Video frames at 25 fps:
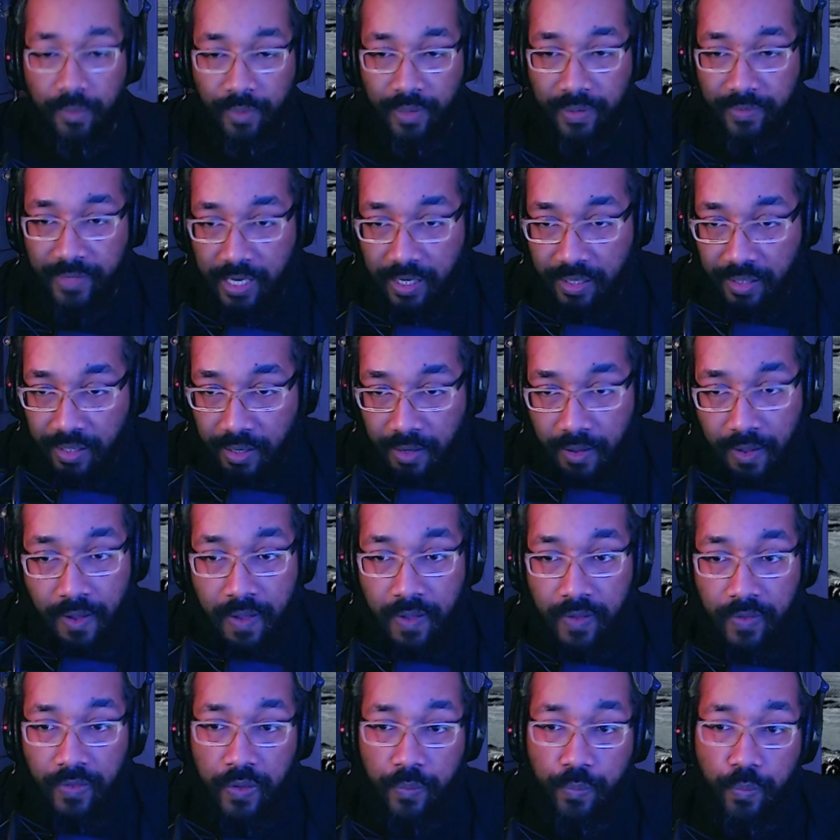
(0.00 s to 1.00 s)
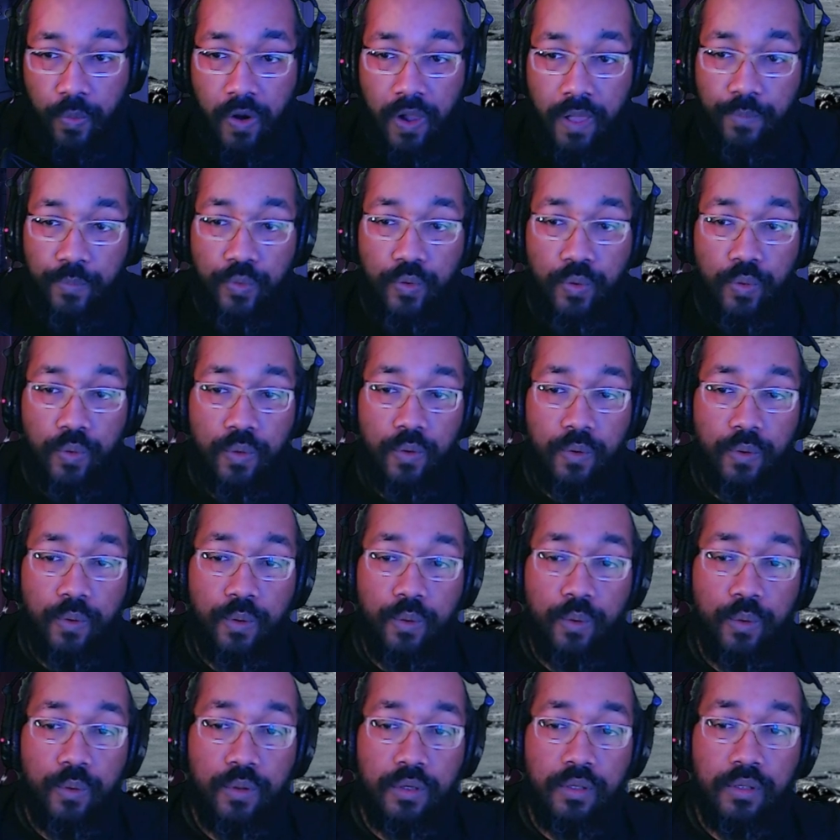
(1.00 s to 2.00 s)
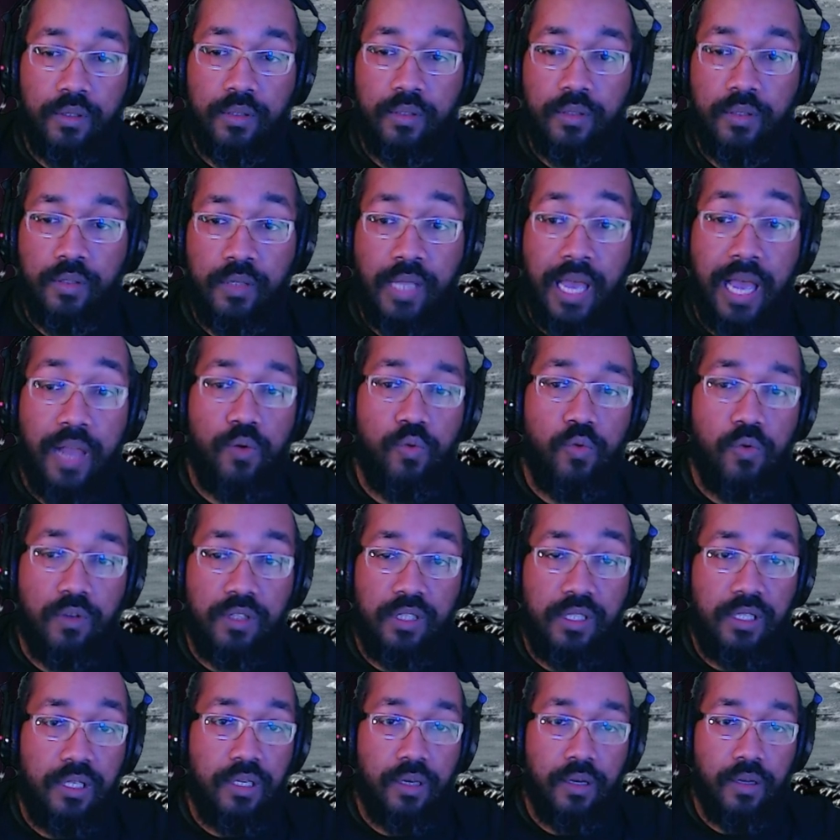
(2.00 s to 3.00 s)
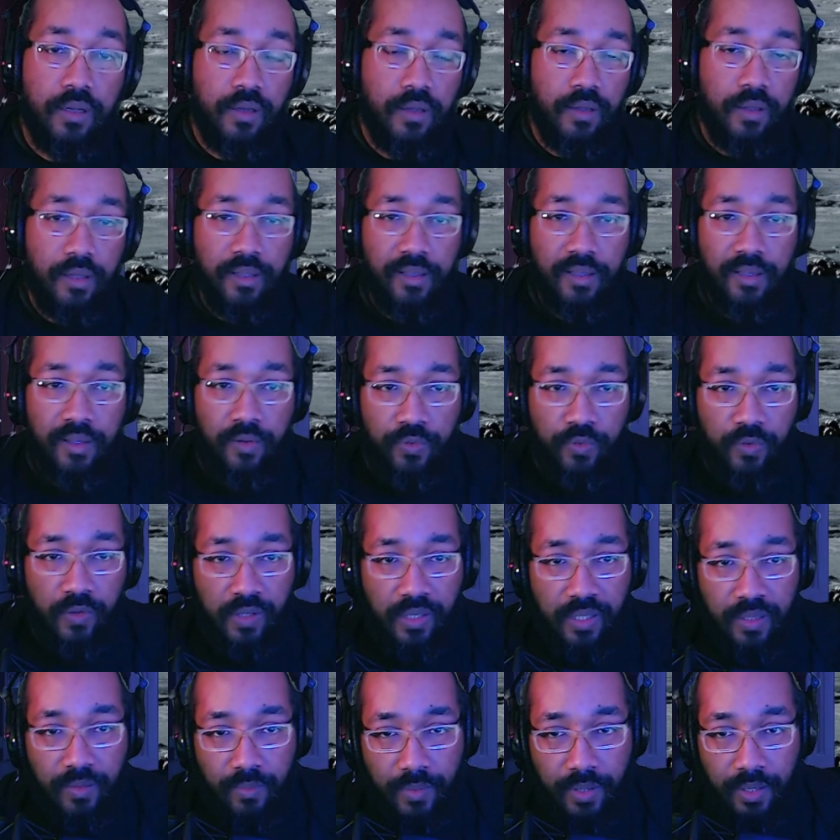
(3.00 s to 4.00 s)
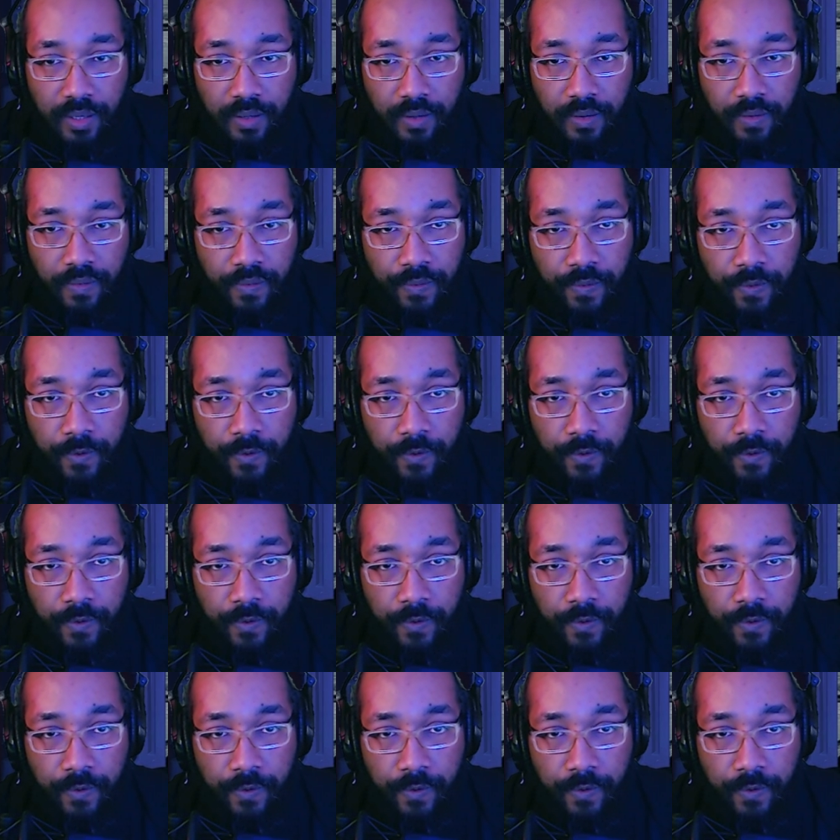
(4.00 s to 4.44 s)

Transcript: voilà dire des, des problèmes de alourdir entre guillemets